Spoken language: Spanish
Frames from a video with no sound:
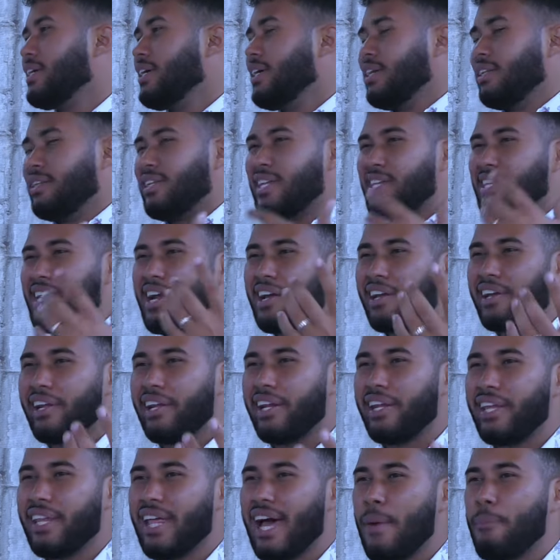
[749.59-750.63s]
de
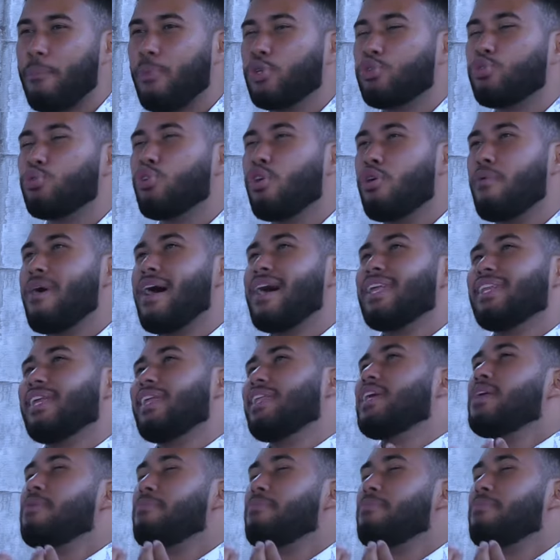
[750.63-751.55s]
tranquilidad, pues uno va a tener